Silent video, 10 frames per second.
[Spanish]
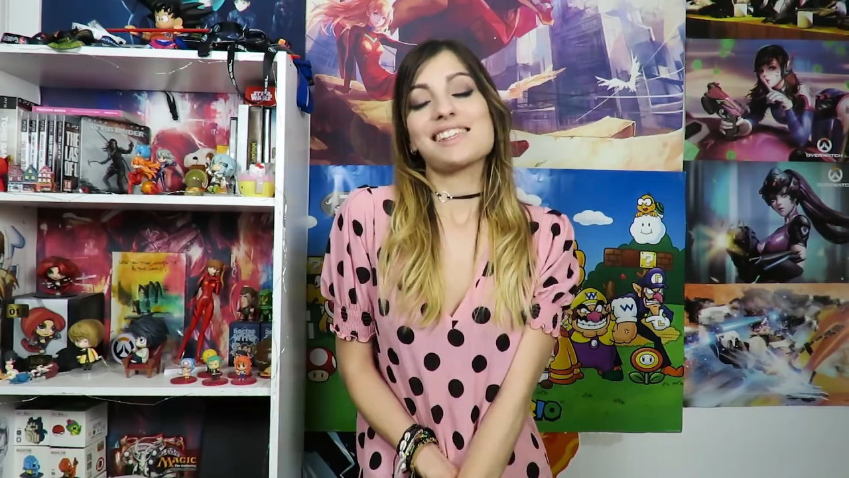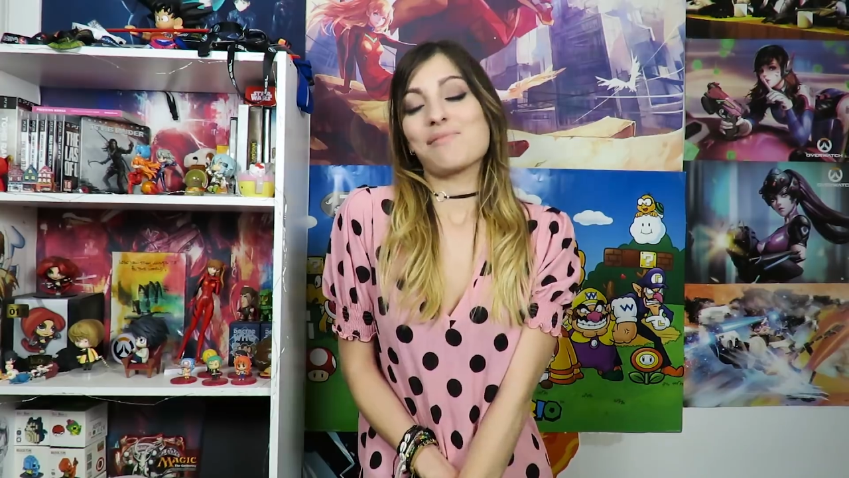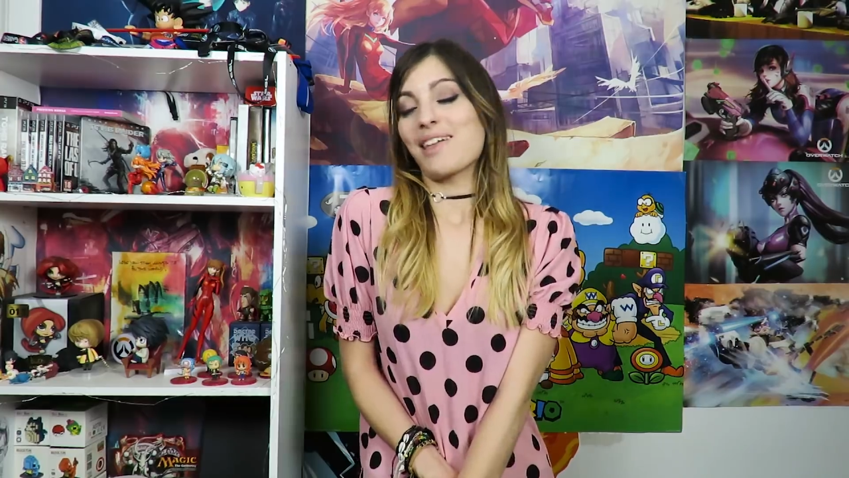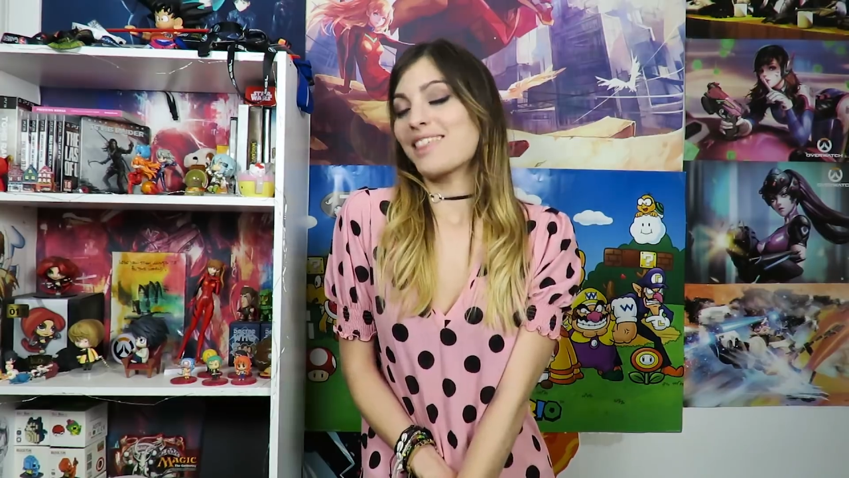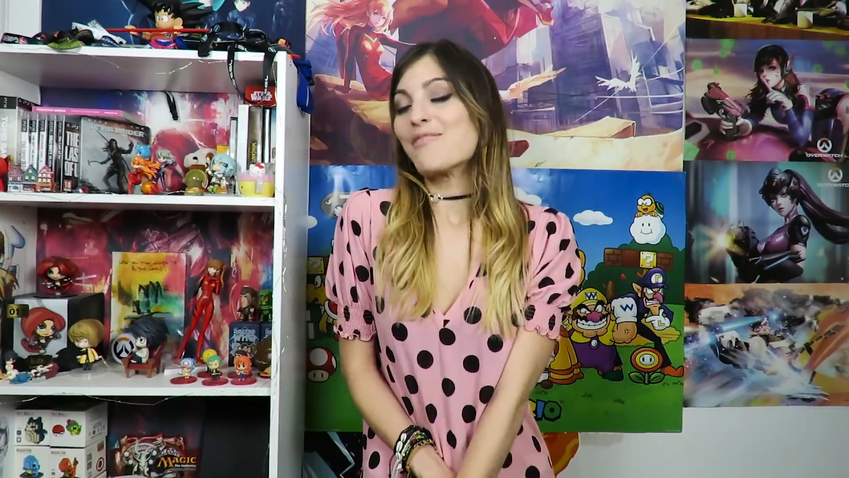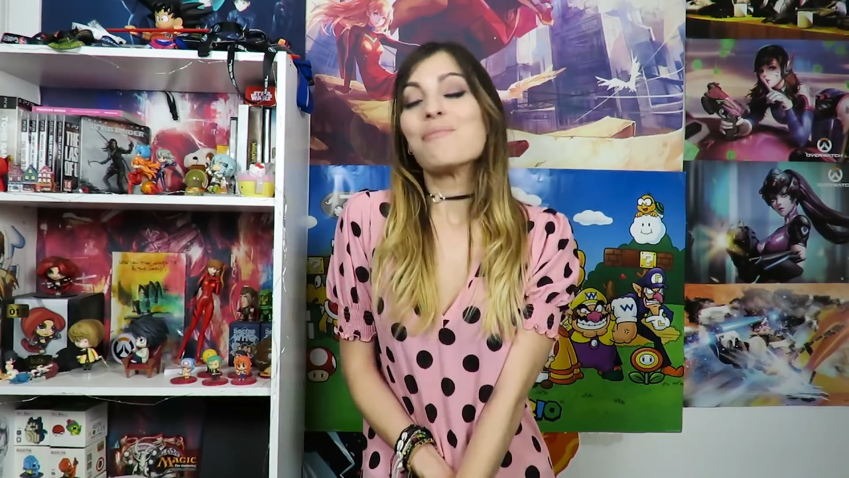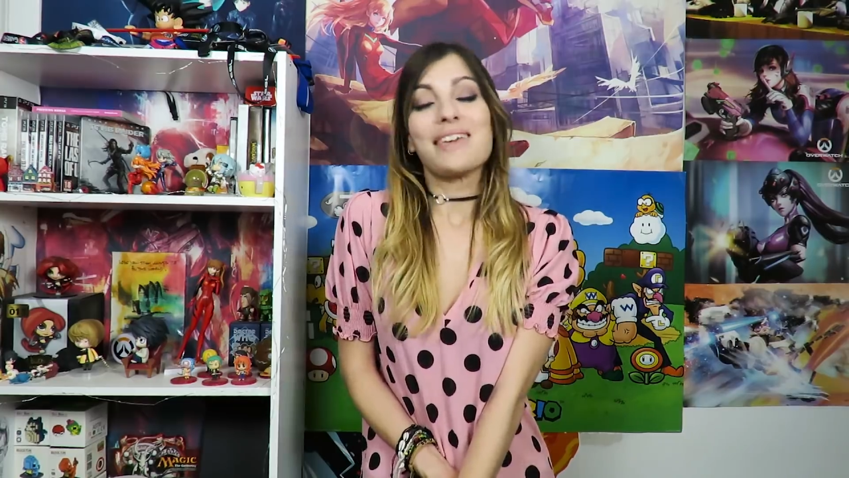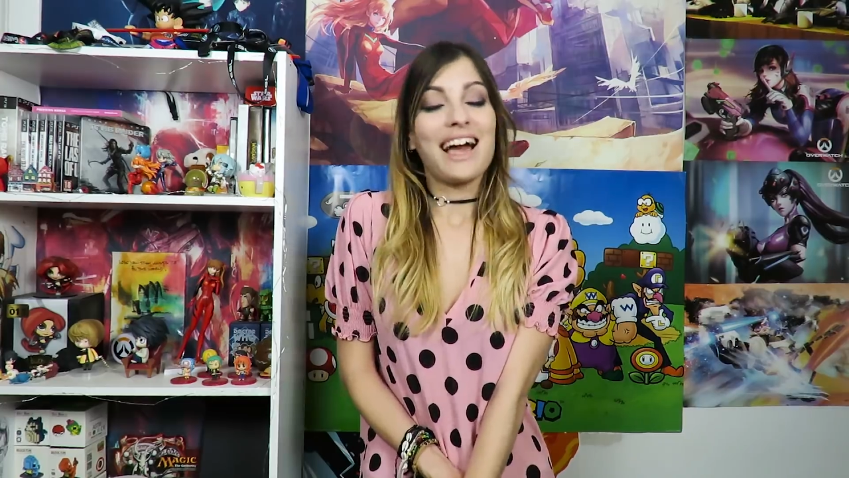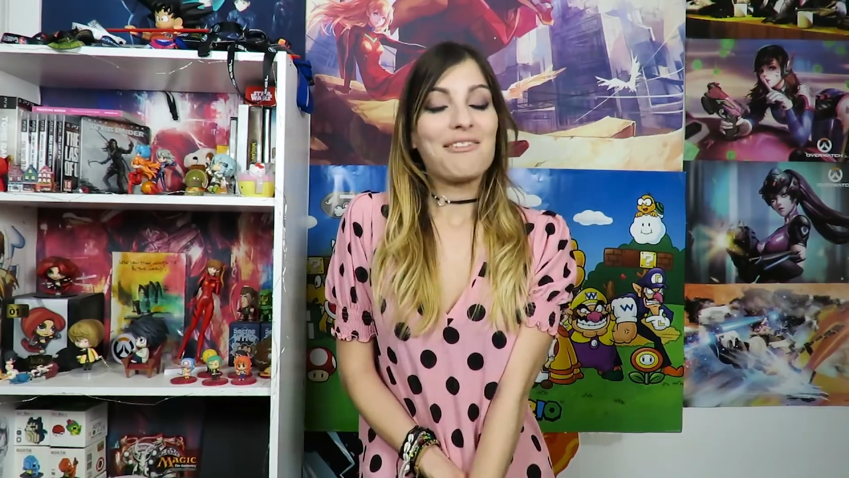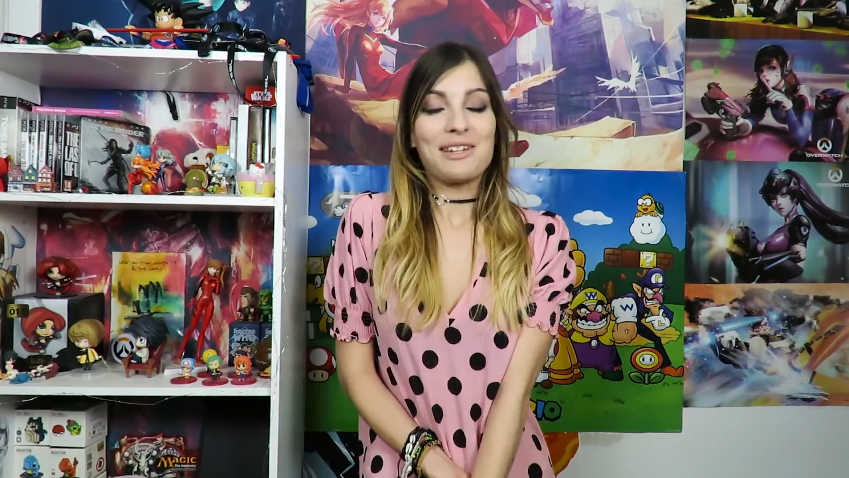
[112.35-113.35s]
se me hace
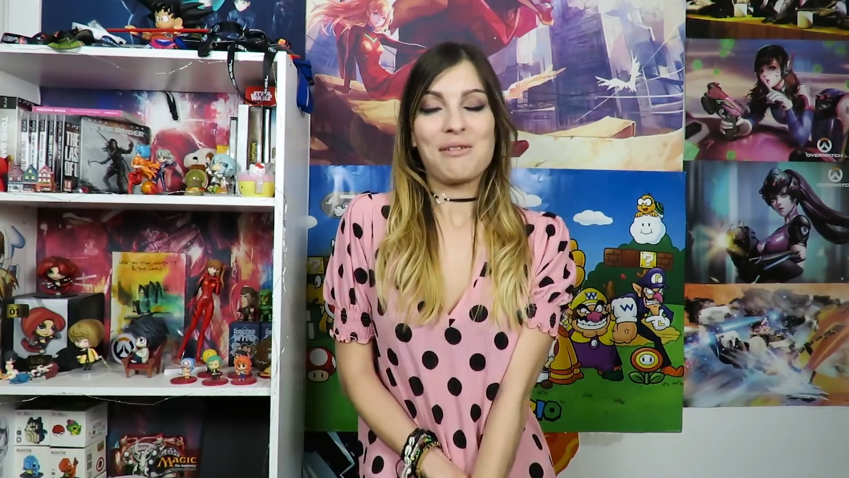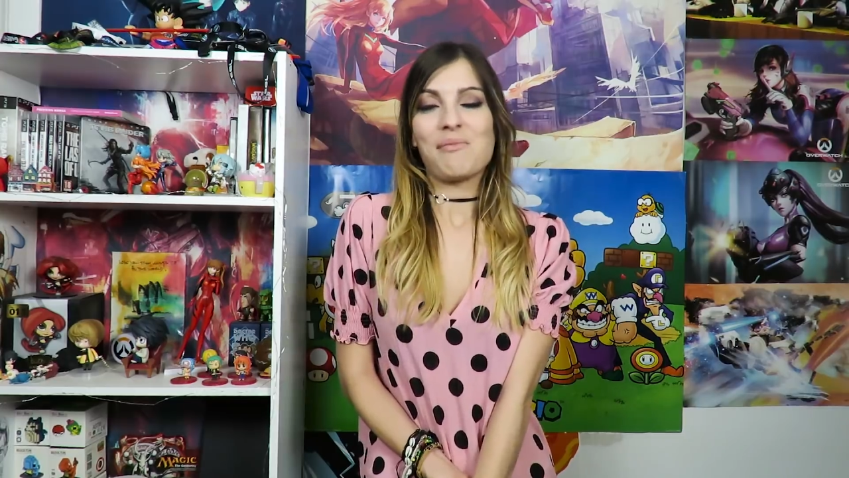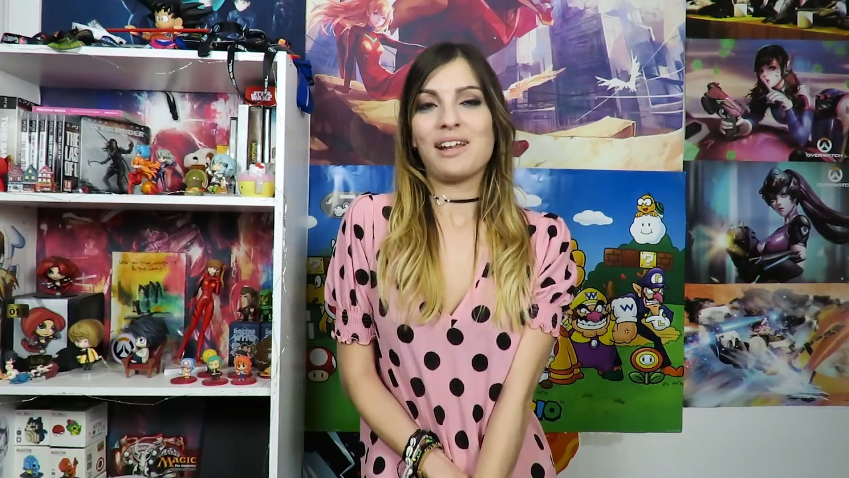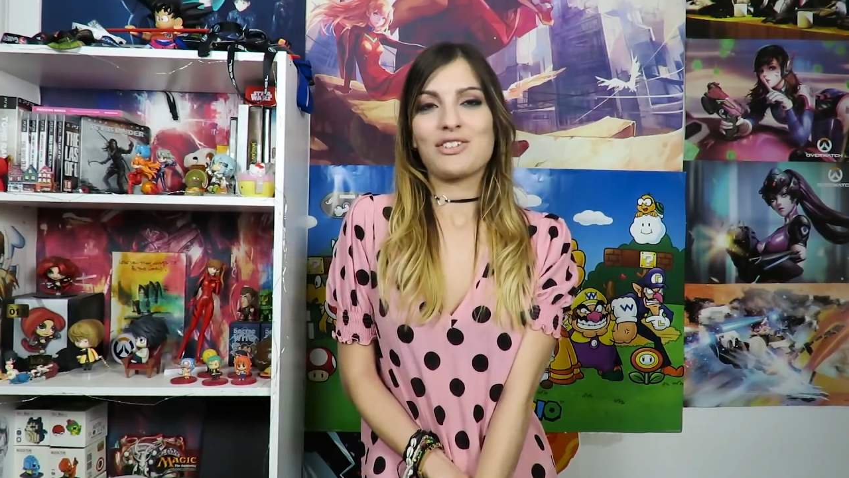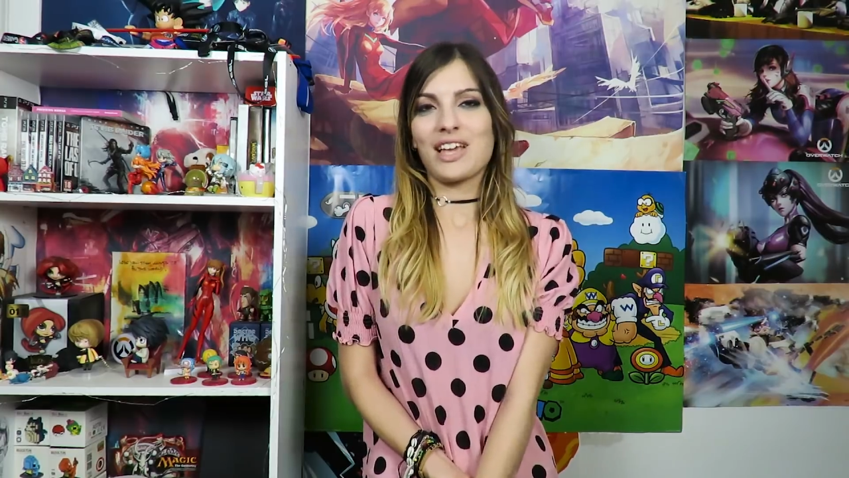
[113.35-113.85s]
inviable, ¿vale?